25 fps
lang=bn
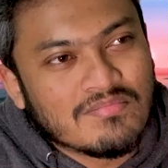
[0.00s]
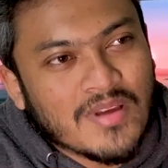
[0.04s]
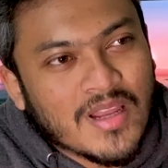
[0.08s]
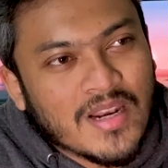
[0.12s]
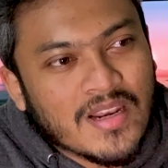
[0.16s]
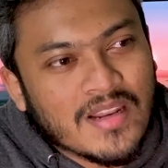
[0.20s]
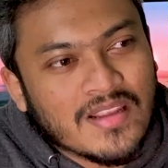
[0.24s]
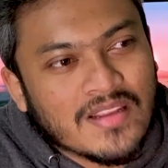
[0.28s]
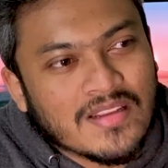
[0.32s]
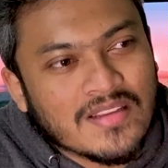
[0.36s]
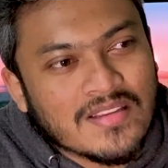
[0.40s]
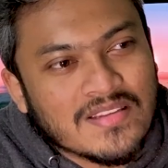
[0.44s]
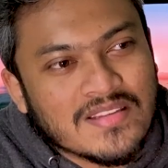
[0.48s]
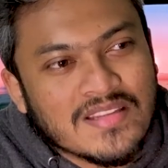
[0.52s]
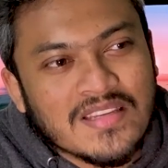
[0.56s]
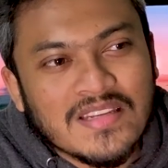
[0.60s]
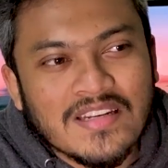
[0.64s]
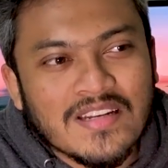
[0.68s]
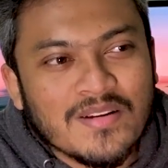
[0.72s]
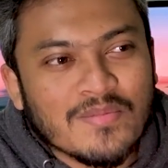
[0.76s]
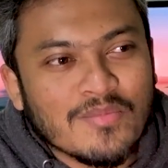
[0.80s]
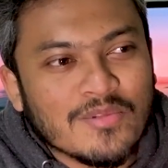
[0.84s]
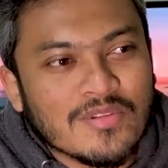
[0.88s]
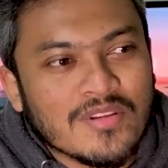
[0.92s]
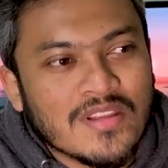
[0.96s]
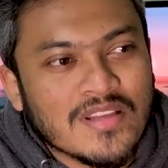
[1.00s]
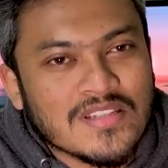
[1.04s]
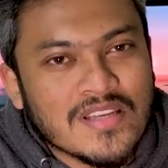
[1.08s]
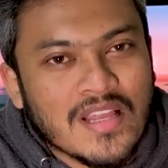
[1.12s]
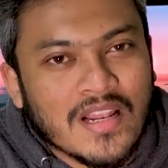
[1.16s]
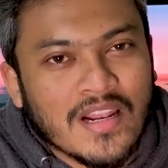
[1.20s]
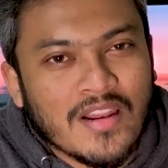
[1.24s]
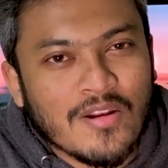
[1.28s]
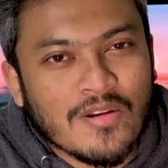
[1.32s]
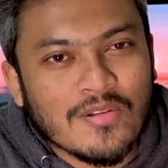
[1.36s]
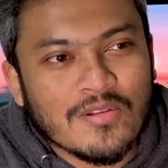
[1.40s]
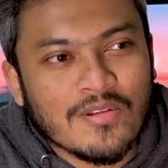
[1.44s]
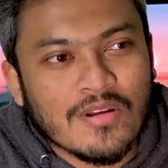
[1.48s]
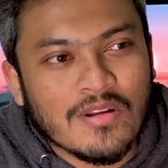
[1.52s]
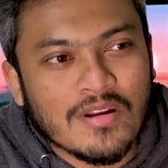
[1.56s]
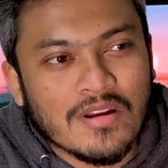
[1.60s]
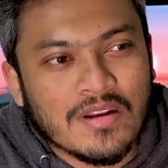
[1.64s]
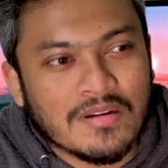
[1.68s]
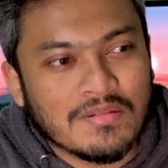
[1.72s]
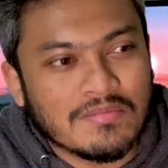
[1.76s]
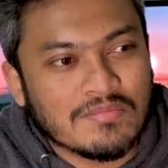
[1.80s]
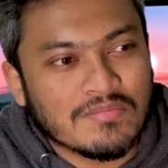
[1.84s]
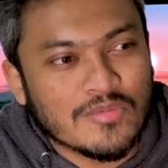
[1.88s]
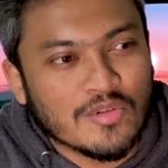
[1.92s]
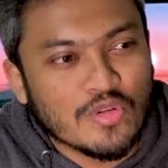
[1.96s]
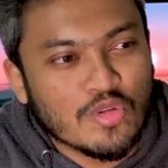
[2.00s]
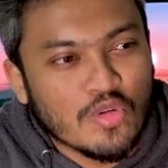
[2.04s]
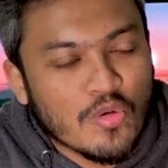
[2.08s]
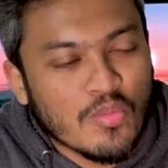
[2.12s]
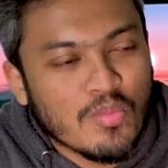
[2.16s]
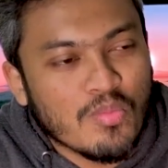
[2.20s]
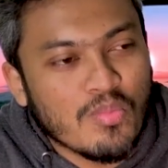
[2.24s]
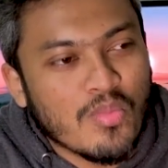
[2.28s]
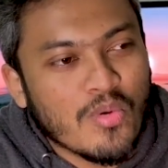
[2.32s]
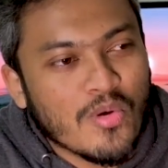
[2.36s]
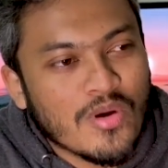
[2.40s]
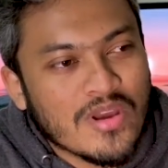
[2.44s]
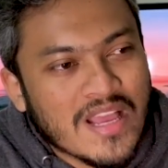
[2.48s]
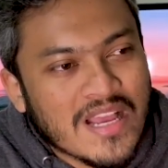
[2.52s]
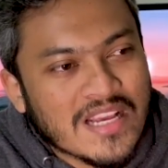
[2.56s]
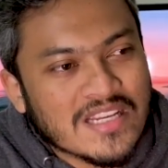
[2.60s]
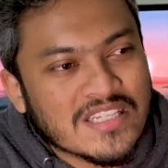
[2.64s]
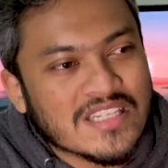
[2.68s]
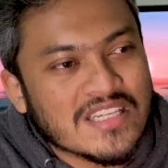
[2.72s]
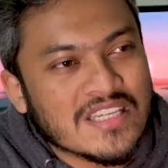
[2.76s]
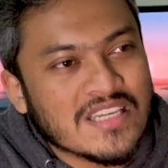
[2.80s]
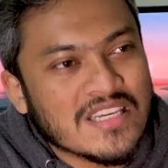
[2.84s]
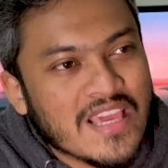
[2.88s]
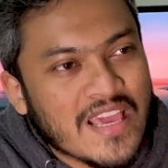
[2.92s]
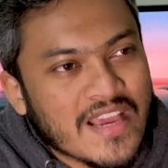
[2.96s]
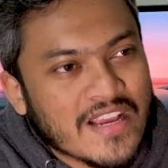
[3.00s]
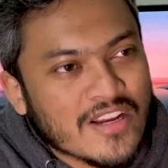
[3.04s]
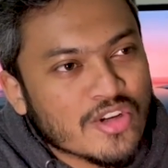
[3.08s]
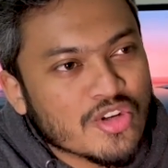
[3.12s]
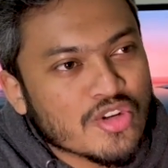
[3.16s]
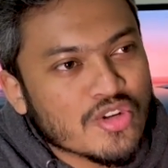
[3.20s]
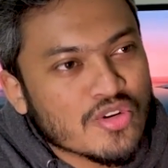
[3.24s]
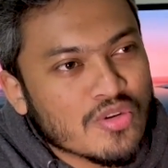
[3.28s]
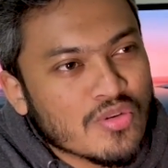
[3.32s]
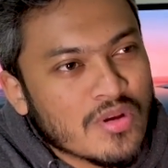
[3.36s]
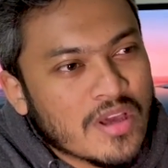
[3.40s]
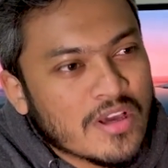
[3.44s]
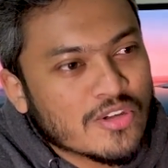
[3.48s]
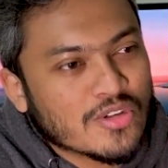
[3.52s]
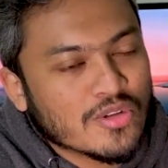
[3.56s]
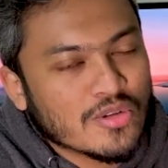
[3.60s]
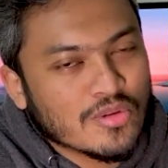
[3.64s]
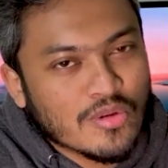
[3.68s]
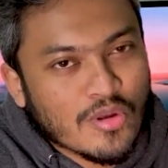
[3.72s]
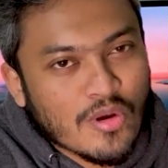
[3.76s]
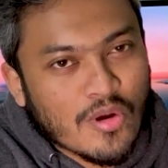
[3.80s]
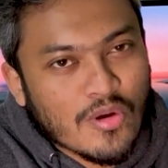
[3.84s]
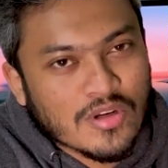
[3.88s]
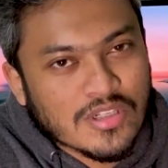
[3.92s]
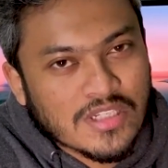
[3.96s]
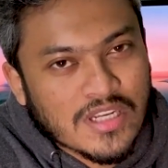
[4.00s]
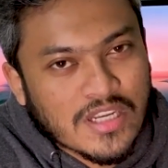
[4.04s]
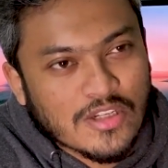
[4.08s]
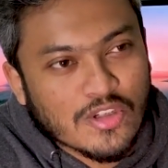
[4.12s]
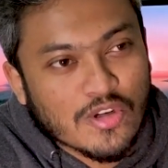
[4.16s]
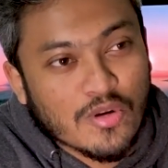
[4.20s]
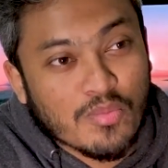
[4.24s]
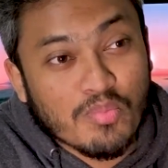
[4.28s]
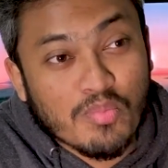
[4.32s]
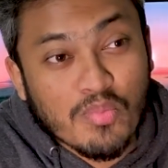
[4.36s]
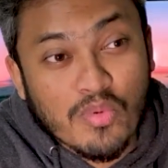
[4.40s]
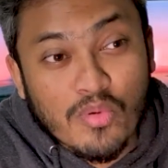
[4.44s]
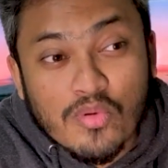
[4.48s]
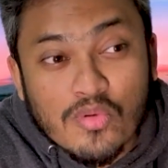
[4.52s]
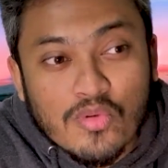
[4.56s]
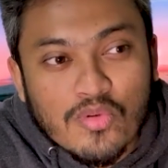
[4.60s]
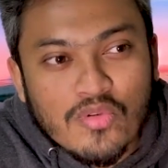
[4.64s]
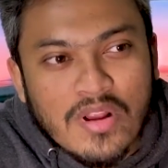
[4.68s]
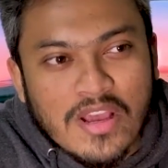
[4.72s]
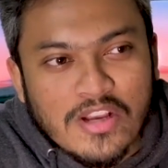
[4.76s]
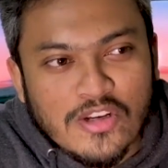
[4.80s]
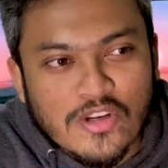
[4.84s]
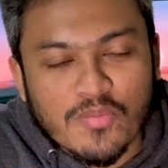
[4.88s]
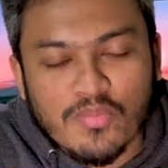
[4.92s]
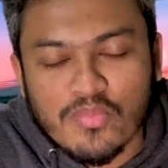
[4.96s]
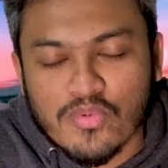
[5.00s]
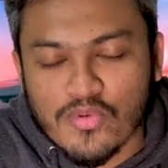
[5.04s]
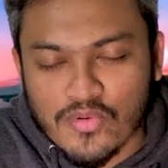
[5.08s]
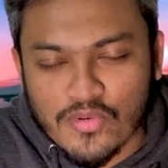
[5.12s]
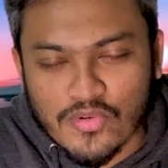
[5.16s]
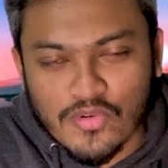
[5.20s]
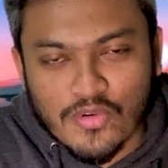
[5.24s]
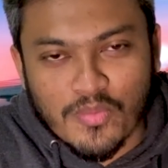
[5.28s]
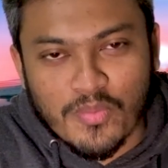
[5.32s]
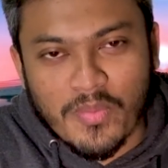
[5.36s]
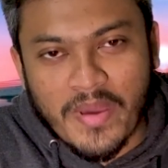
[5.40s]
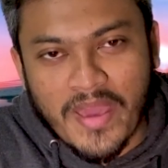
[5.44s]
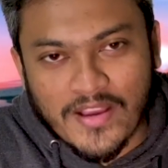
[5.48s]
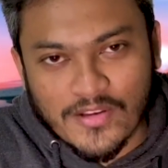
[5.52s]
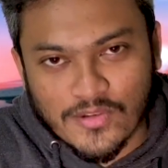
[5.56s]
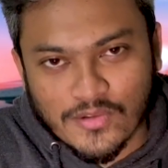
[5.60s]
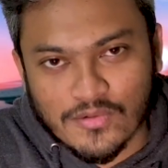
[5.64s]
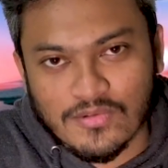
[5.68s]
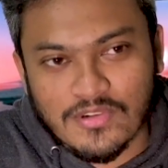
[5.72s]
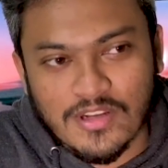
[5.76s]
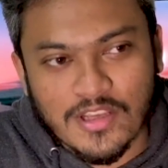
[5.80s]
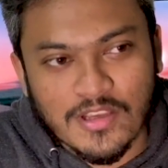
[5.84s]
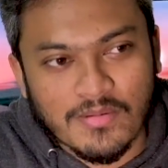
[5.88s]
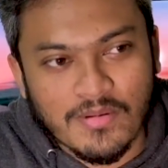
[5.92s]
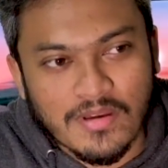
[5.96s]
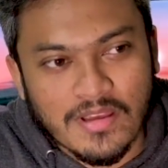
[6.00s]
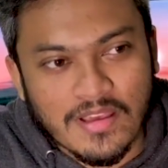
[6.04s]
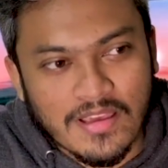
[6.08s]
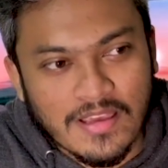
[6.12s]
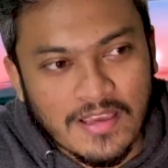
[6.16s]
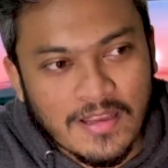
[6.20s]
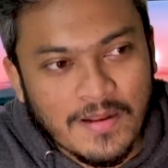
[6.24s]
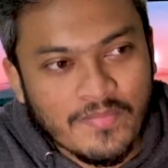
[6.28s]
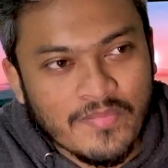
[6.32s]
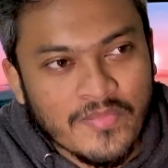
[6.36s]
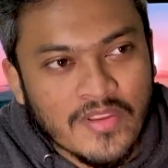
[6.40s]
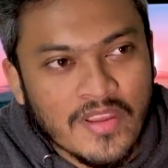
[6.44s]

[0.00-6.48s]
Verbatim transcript: মানে সিটির মধ্যে চালালেও ধরেন নব্বই আশি একশো একশো দশ একশো পনেরো একশো পনেরো ম্যাক্স উঠে এই বাইকে